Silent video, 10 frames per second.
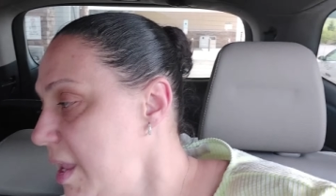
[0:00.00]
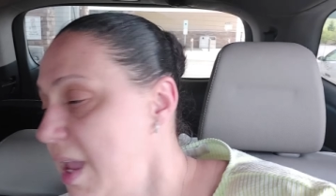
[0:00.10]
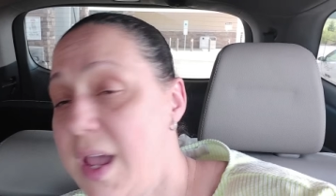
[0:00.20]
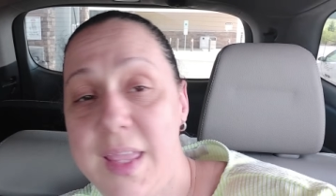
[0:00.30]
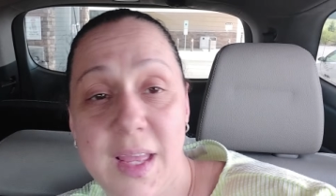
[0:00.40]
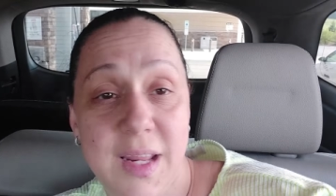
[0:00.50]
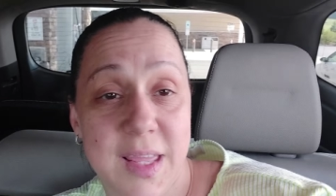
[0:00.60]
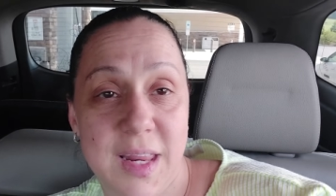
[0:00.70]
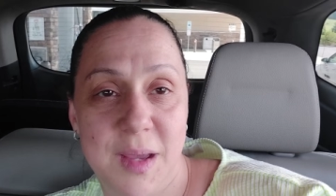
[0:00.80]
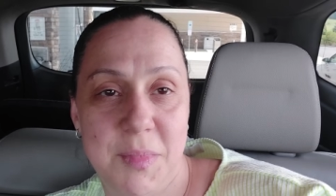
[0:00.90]
E aí ele
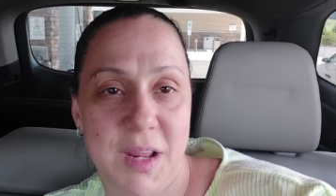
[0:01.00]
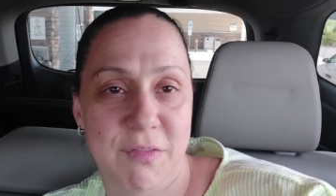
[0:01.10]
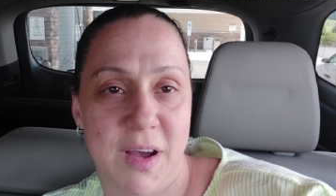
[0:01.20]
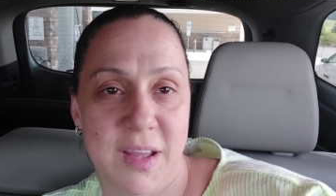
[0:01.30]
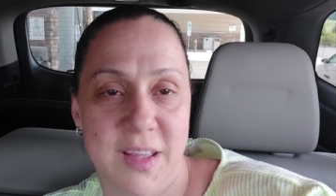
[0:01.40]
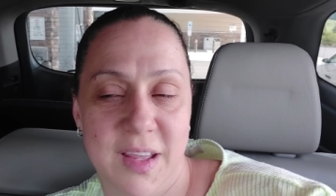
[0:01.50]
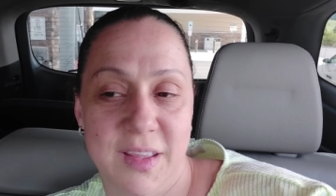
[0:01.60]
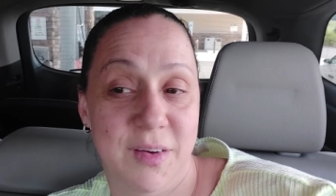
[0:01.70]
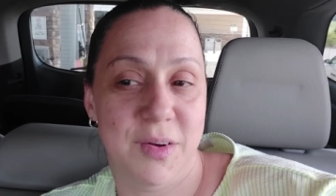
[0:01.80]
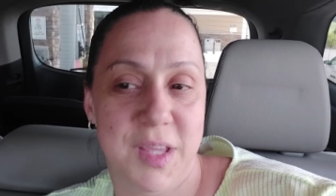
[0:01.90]
queria me levar, e
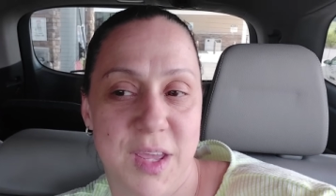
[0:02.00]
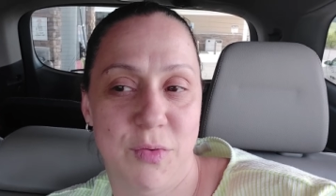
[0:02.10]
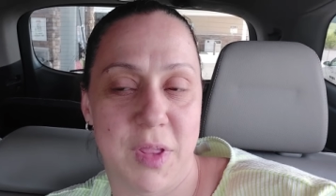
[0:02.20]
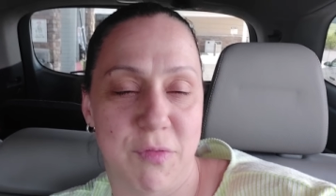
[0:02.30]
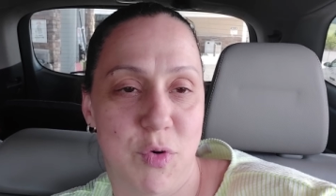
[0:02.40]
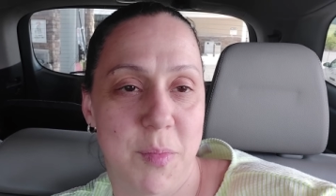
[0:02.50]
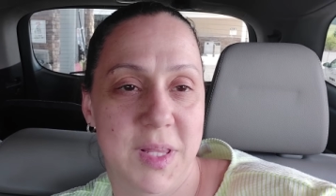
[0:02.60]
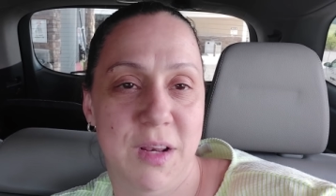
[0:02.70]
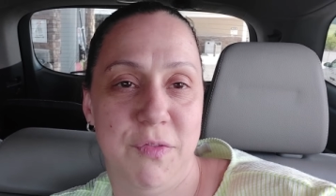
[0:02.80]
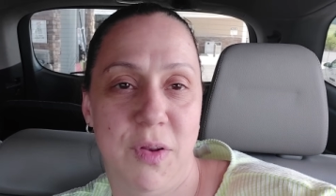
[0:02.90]
aí a hora que eu tava
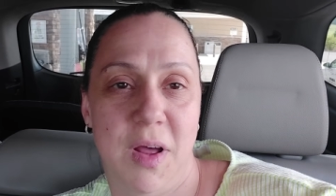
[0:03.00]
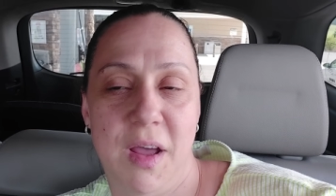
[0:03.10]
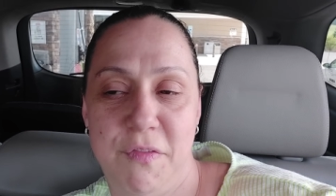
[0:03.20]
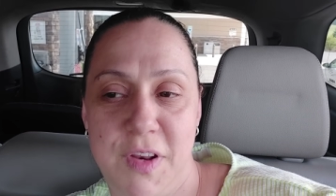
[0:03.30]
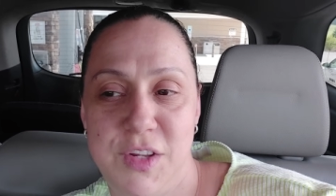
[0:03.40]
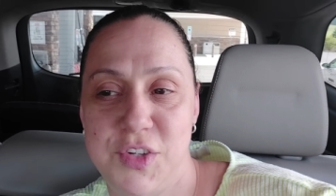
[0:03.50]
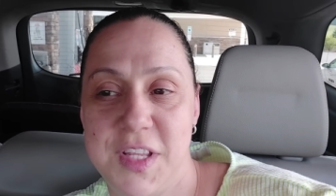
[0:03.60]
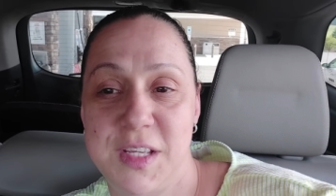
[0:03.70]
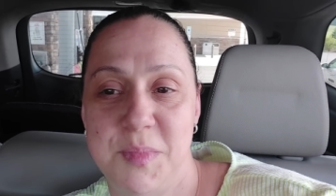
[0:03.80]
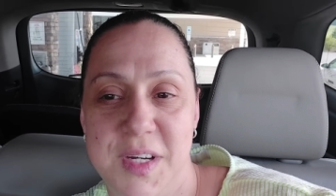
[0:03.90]
comendo ele falou, ah, é feliz dia
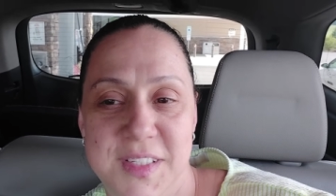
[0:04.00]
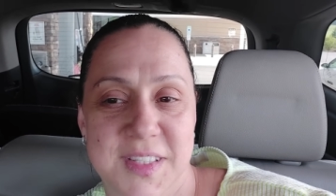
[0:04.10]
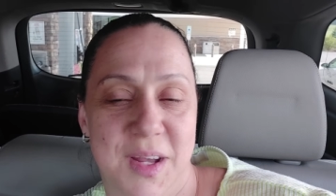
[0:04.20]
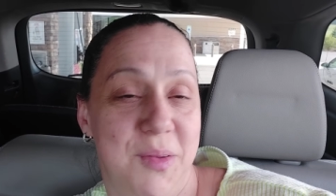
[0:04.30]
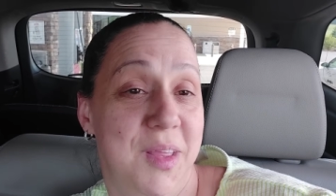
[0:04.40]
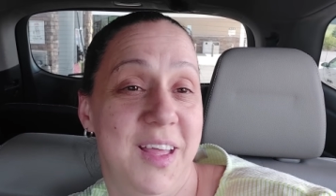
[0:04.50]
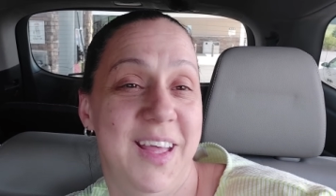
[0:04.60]
das mães e tal, né?